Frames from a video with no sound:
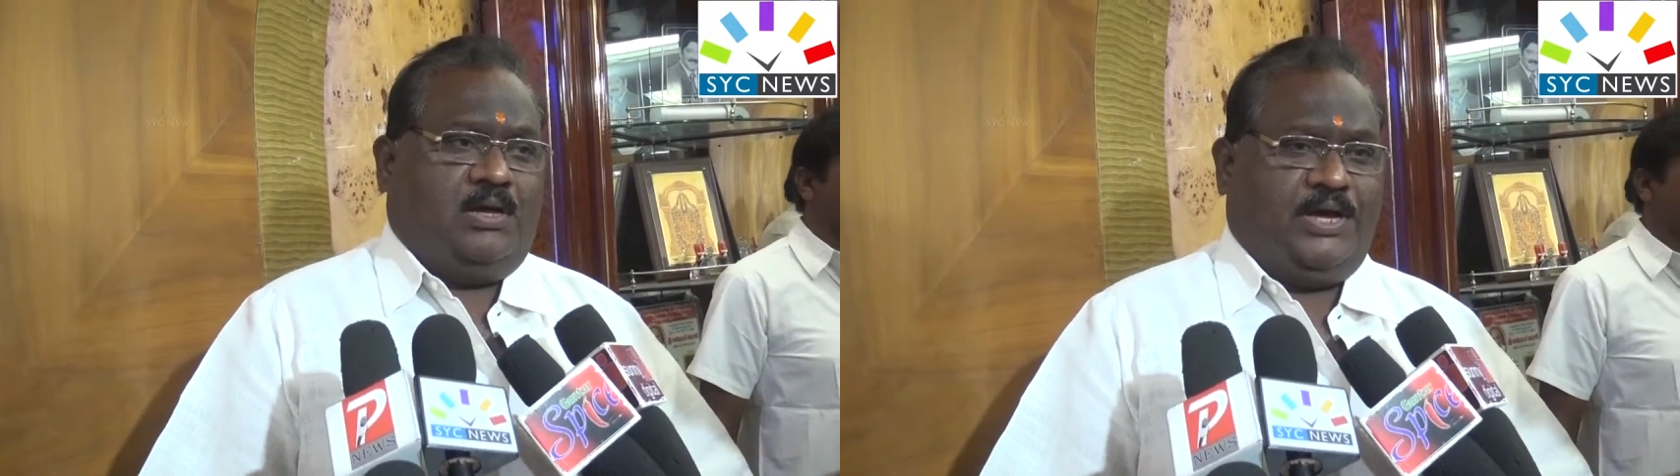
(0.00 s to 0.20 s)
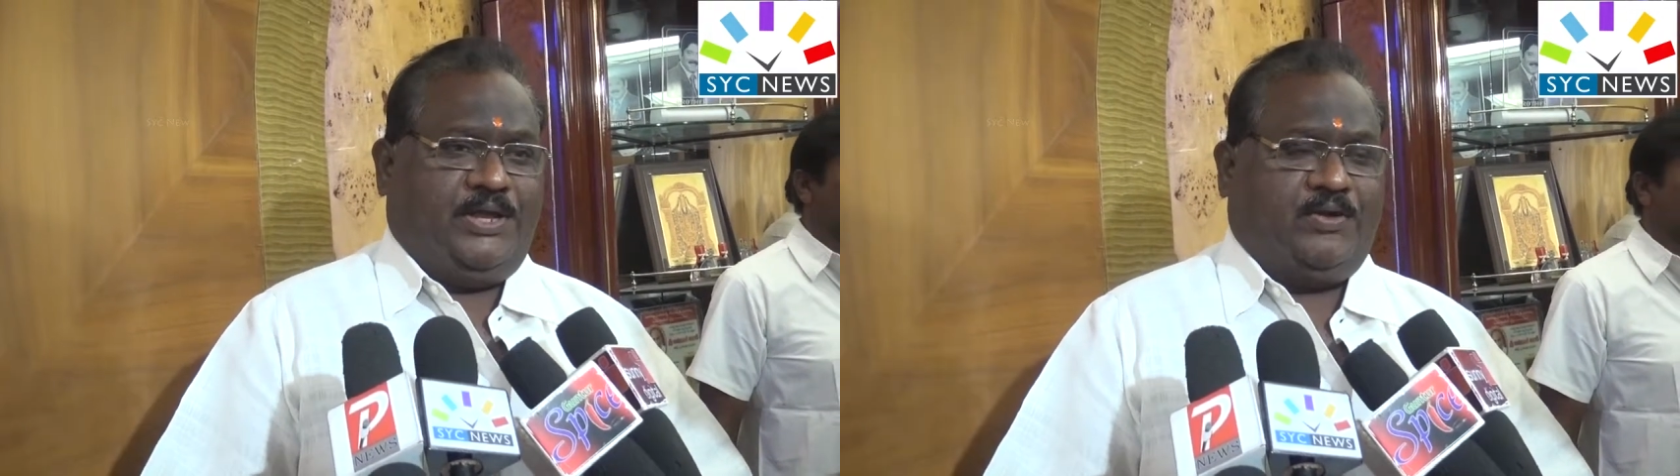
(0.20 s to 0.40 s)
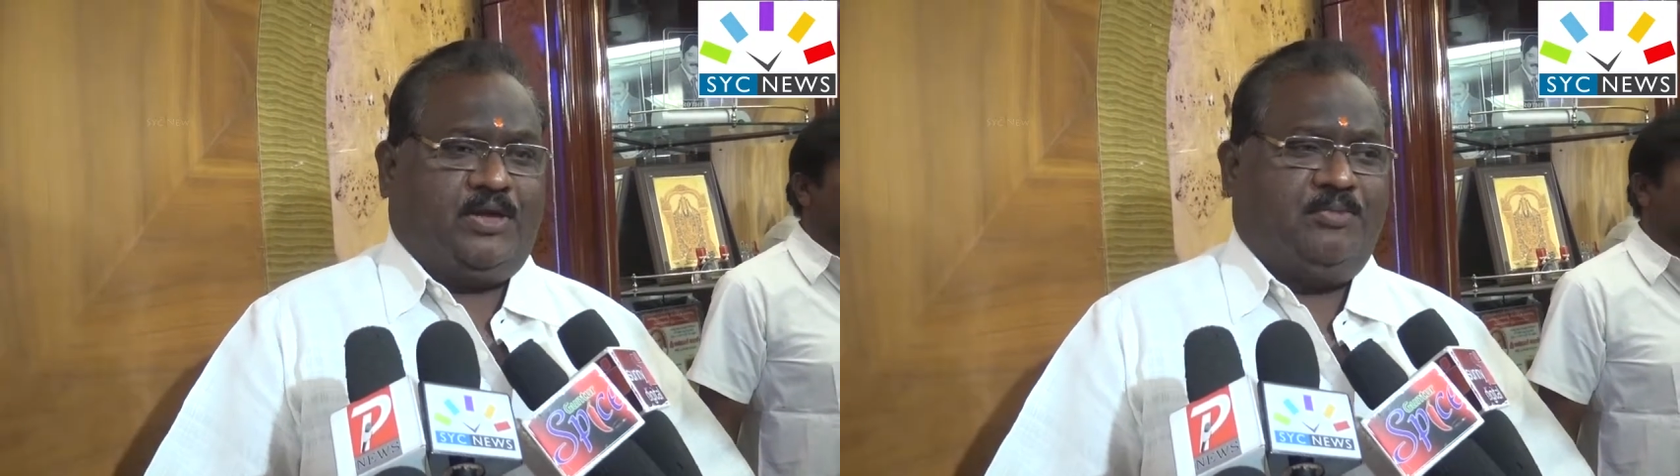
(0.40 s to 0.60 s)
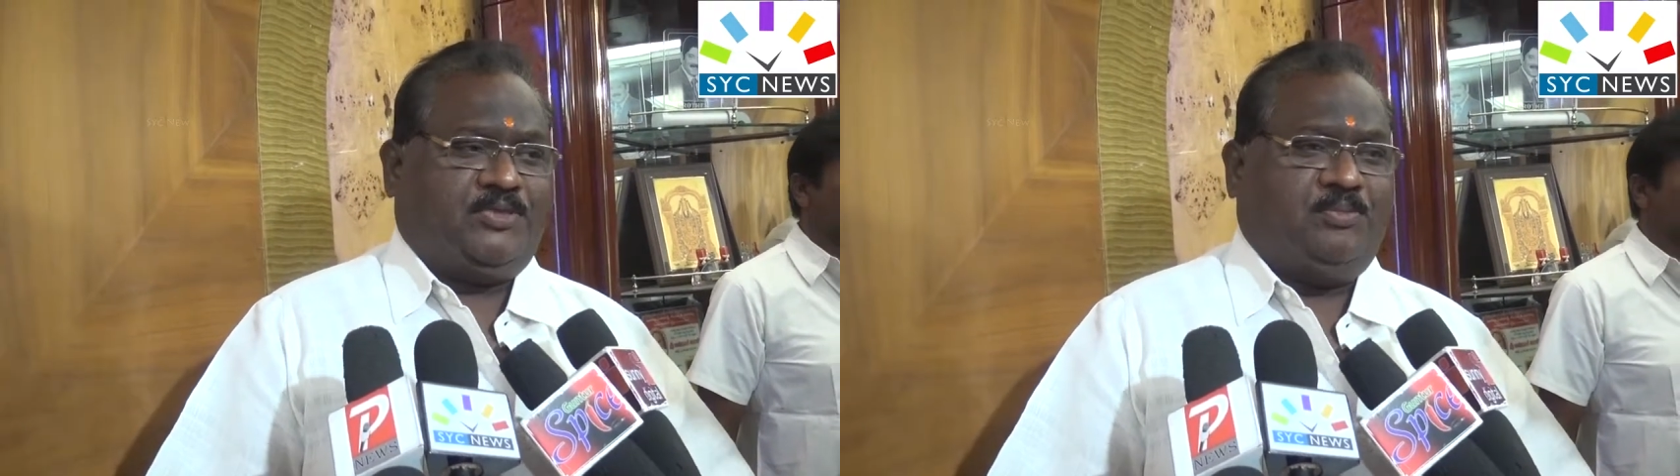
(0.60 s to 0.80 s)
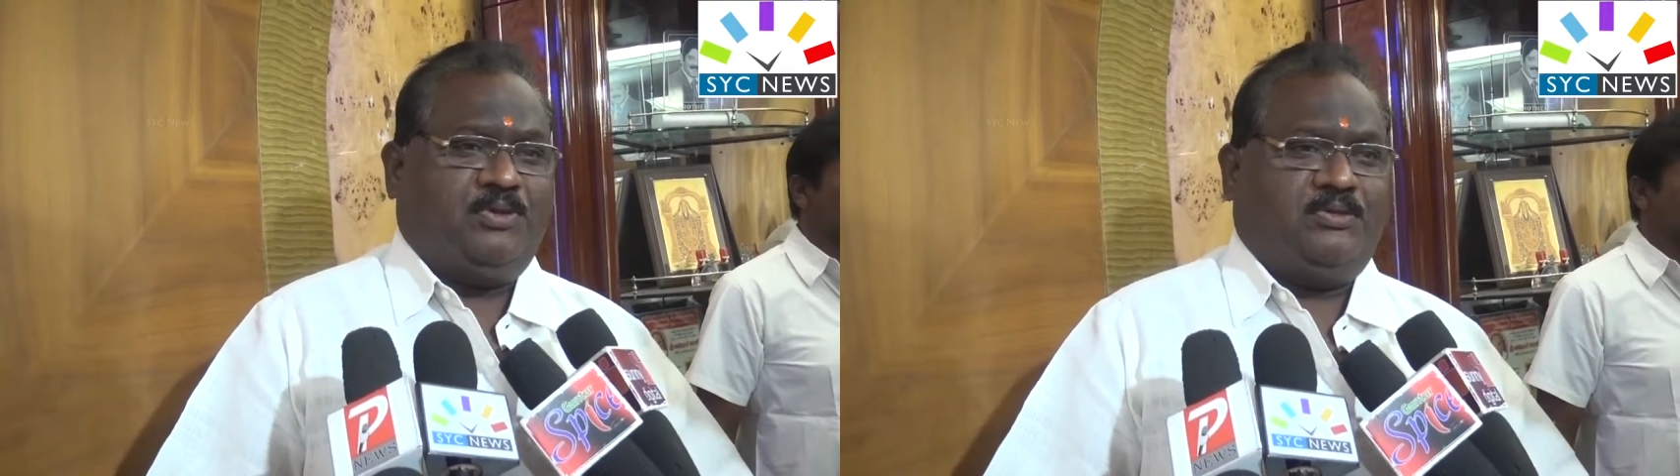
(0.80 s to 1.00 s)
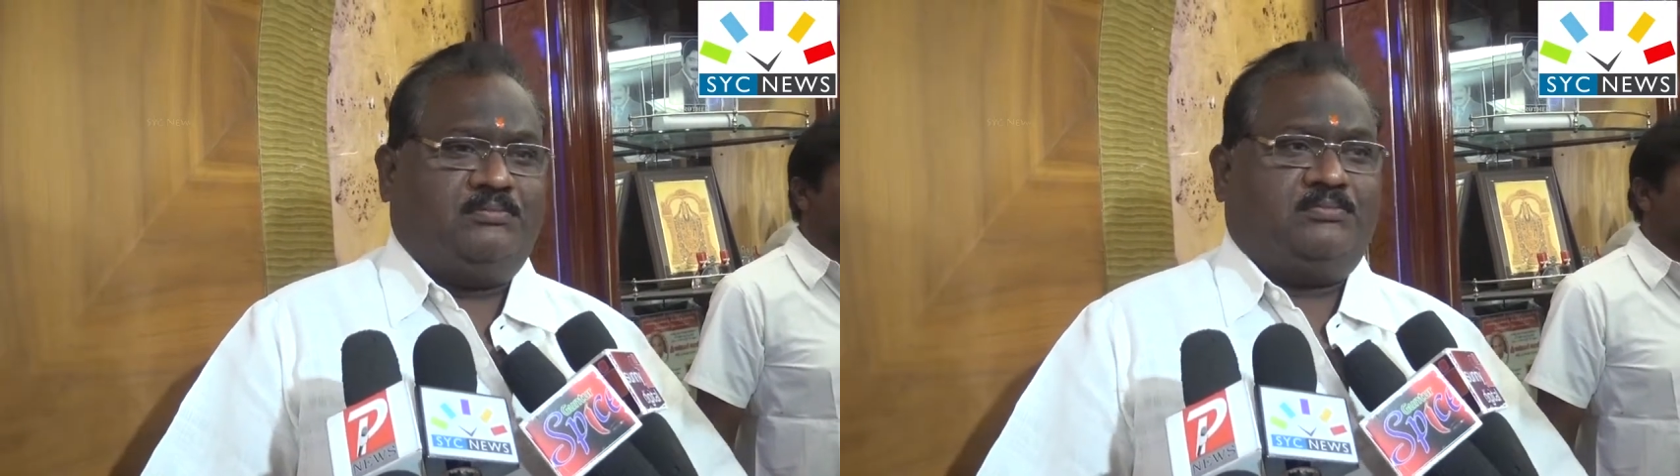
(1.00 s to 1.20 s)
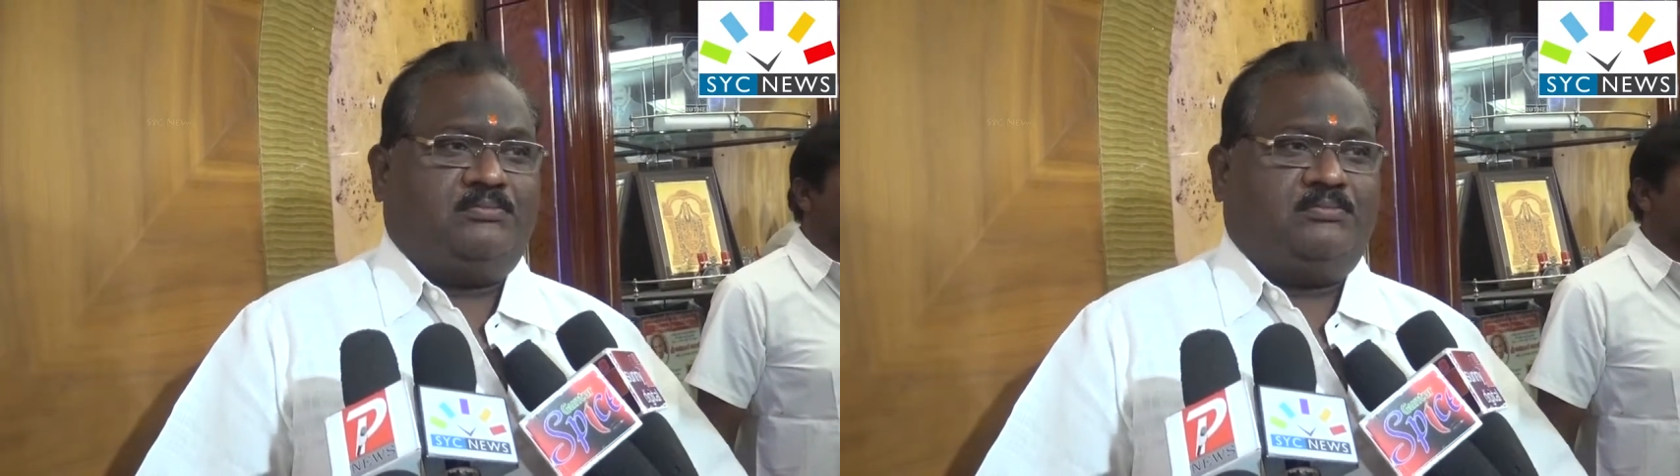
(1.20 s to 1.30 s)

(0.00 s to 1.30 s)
ఆయన యొక్క మిత్ర బృందం